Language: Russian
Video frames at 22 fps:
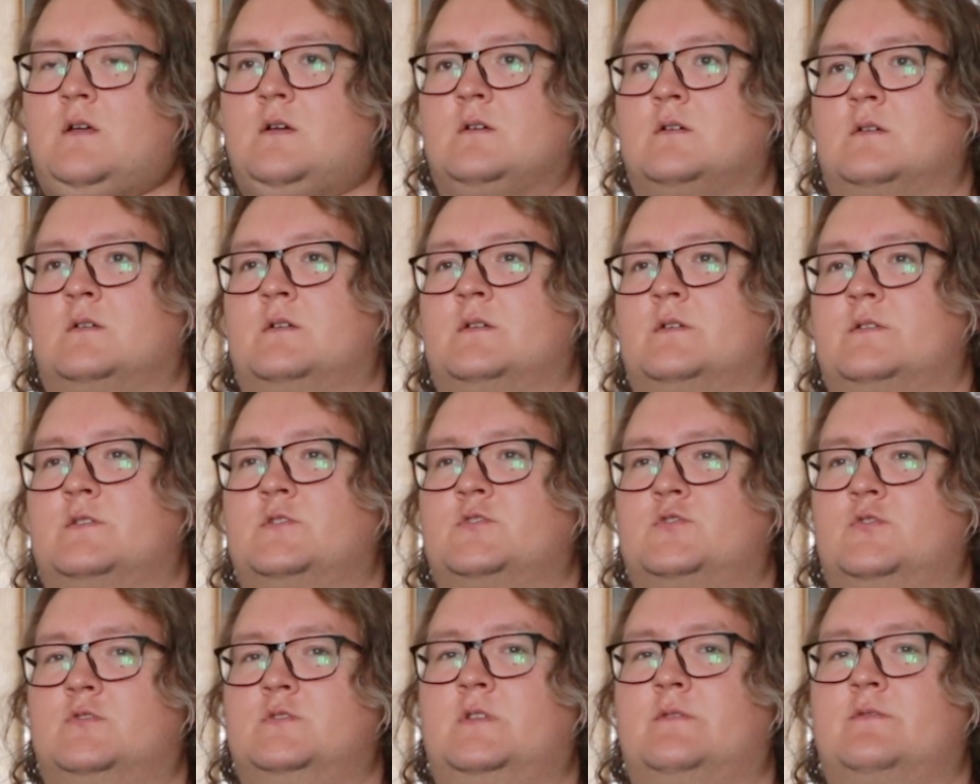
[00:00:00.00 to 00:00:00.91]
а,
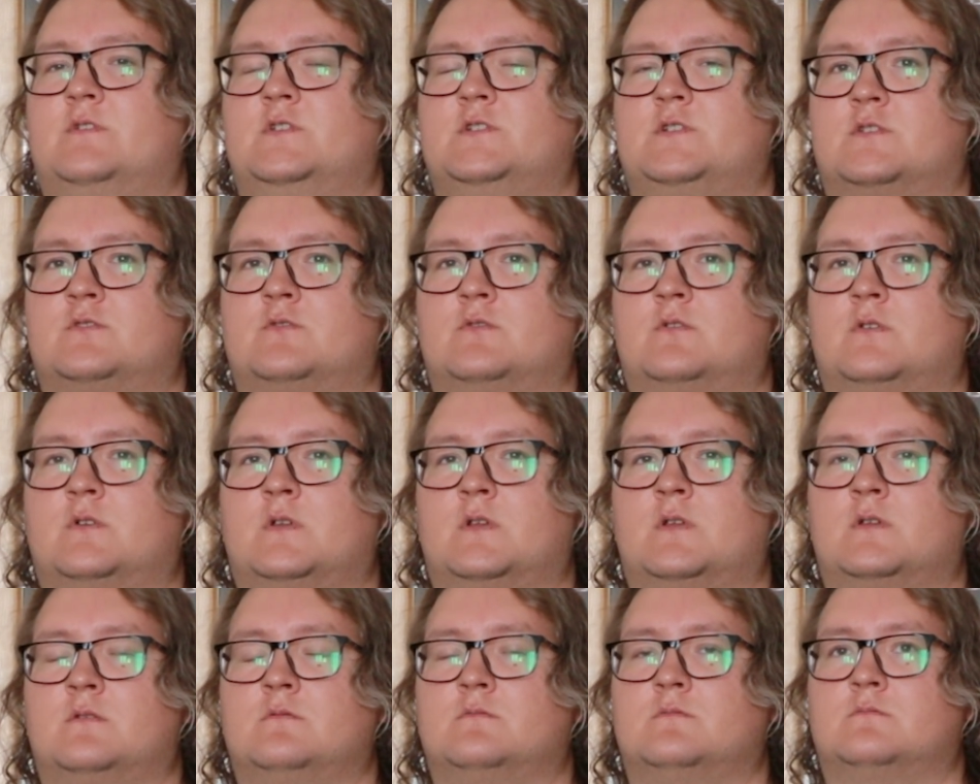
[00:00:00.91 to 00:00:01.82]
Еще одна вещь,
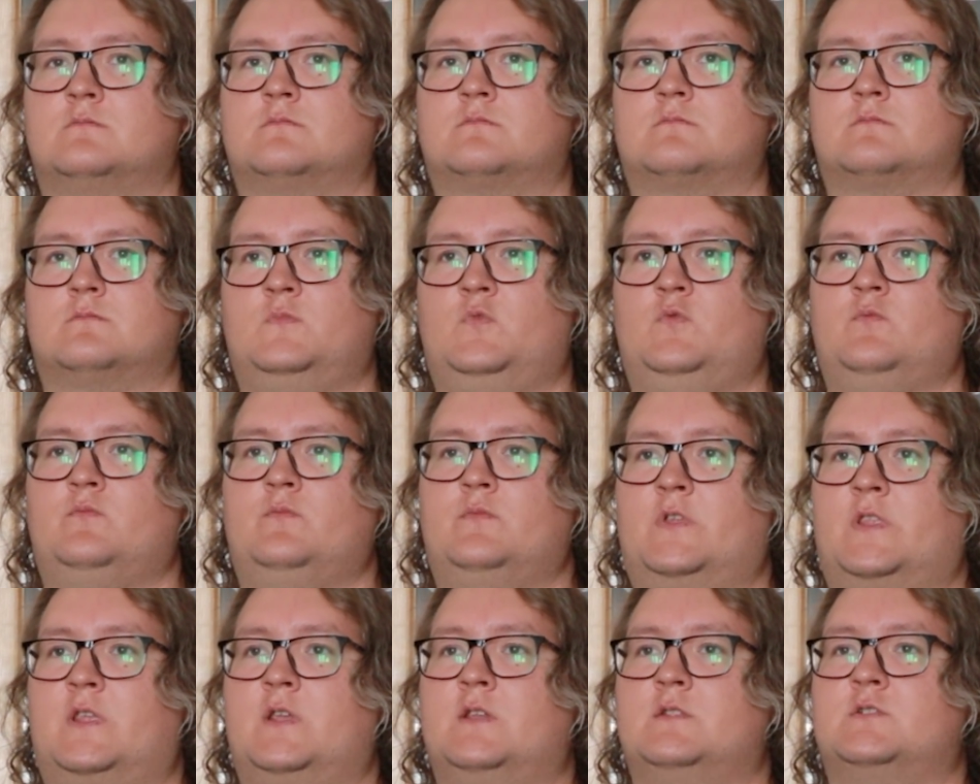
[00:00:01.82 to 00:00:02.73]
которая ну,
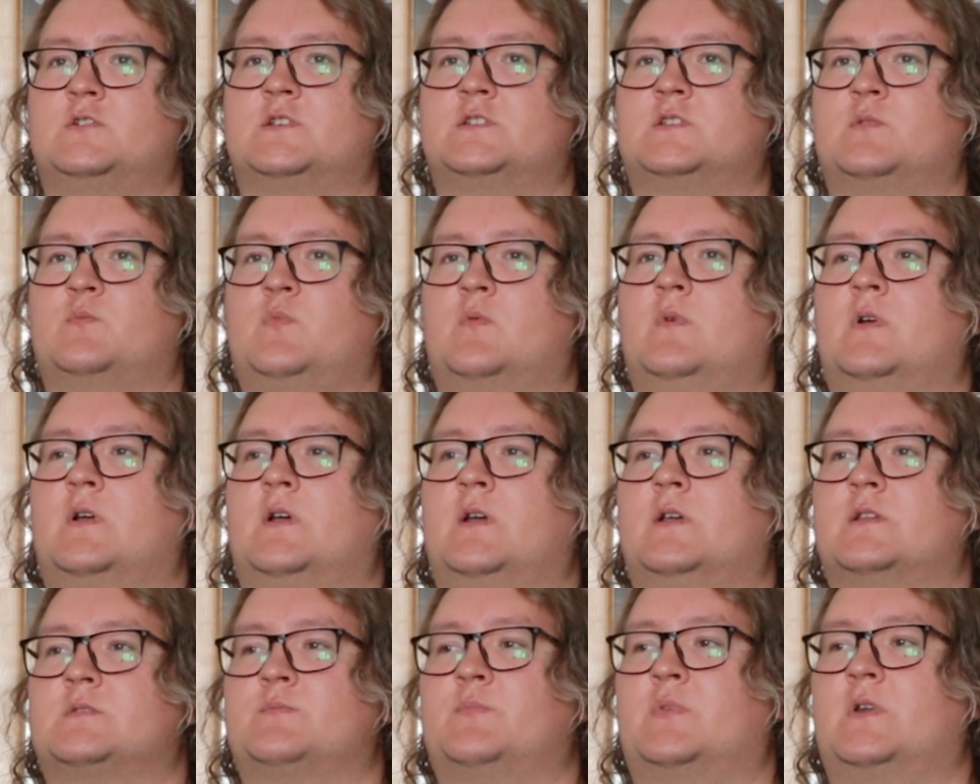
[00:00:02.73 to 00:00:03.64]
мне часто
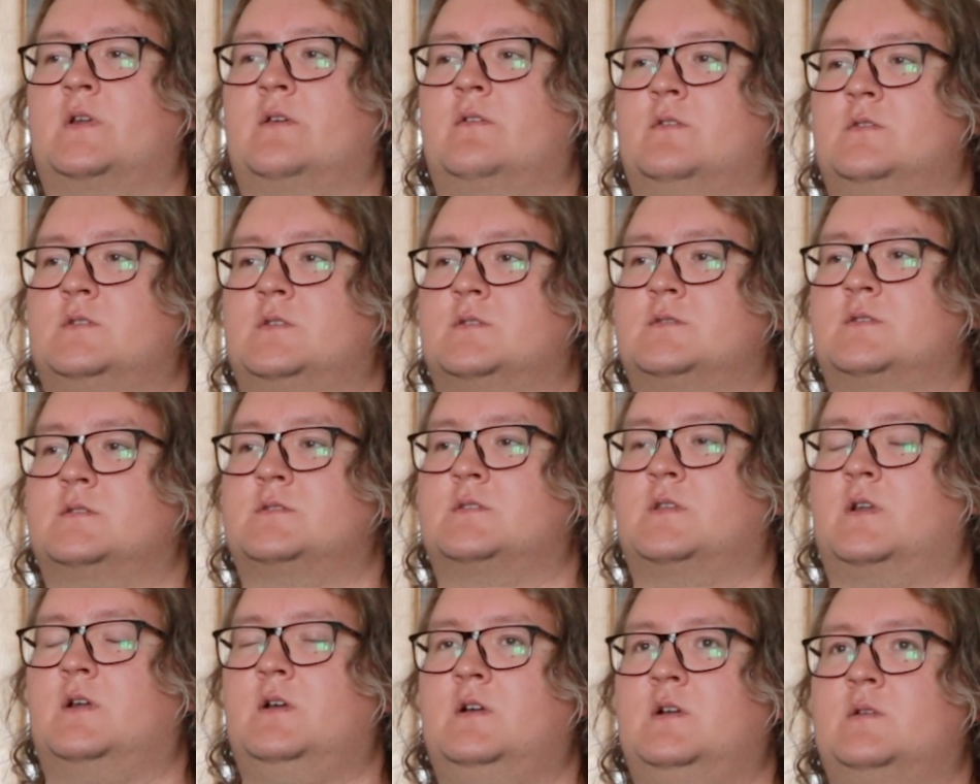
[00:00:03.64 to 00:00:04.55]
помогает справиться со
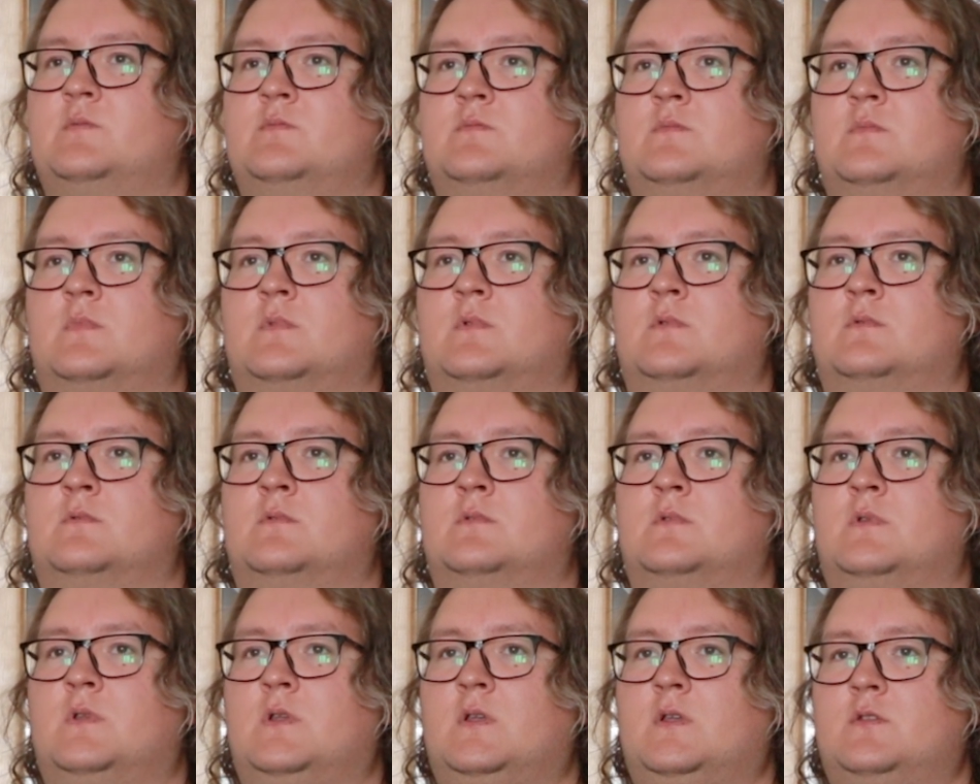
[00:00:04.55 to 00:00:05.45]
страхом,
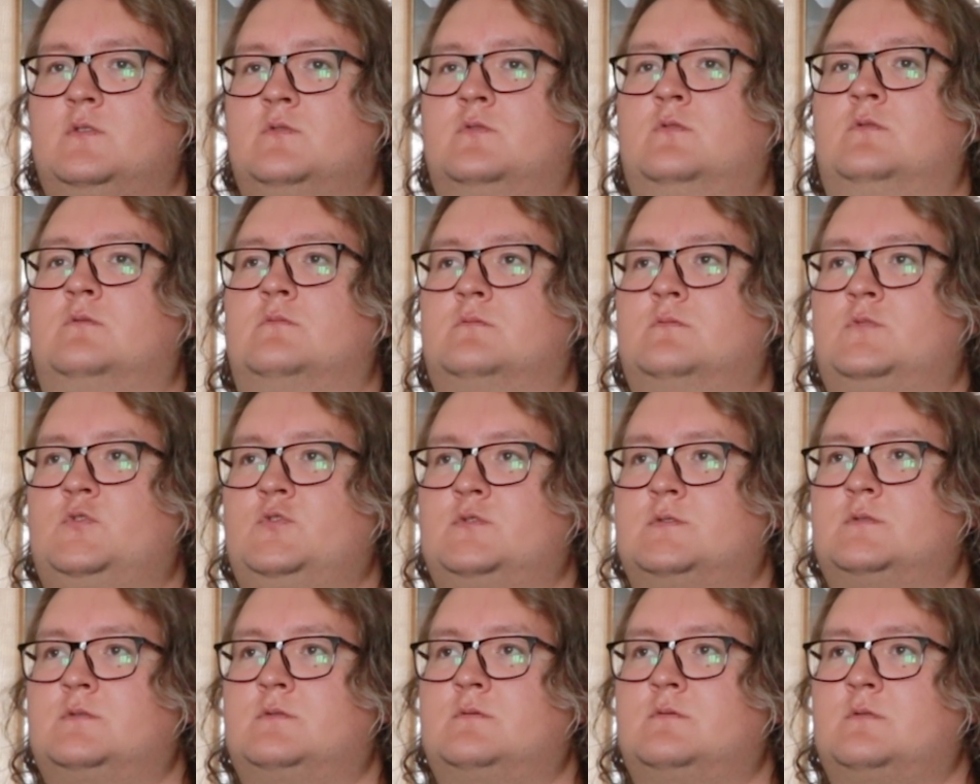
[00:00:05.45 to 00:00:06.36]
ну, то
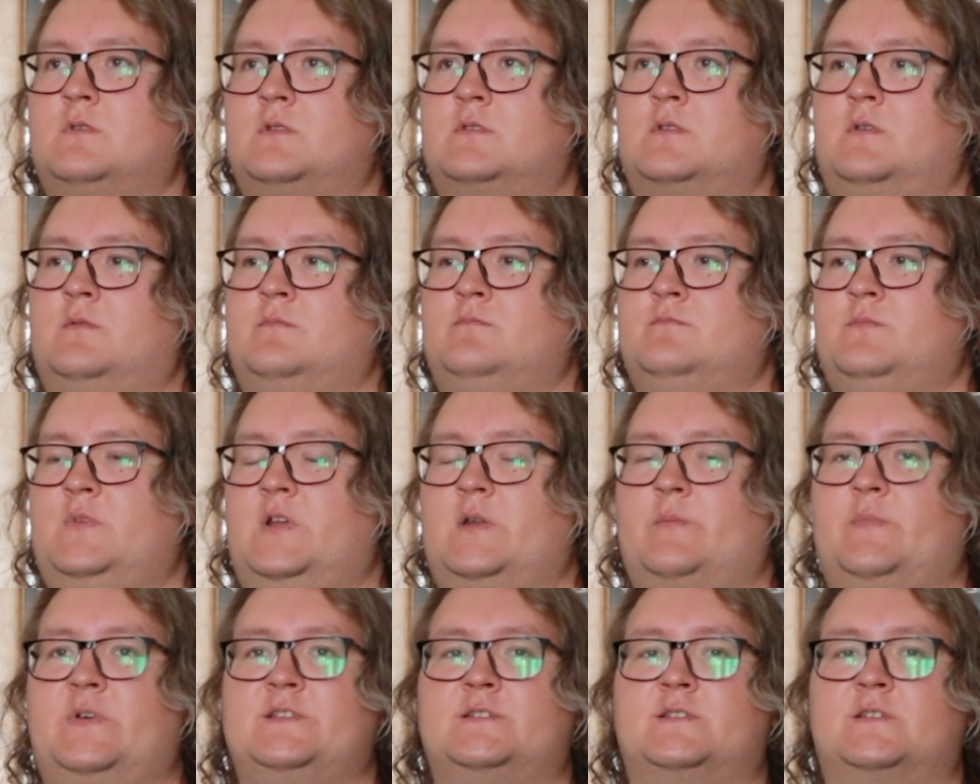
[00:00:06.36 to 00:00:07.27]
есть это
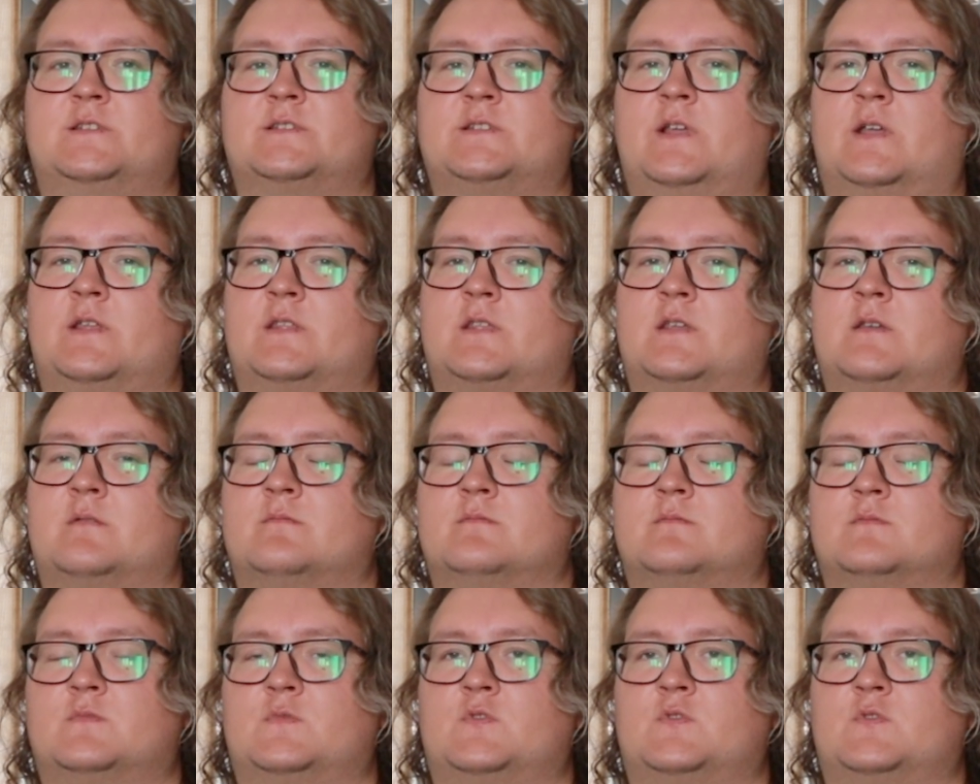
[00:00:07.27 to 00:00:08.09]
борьба с незнанием.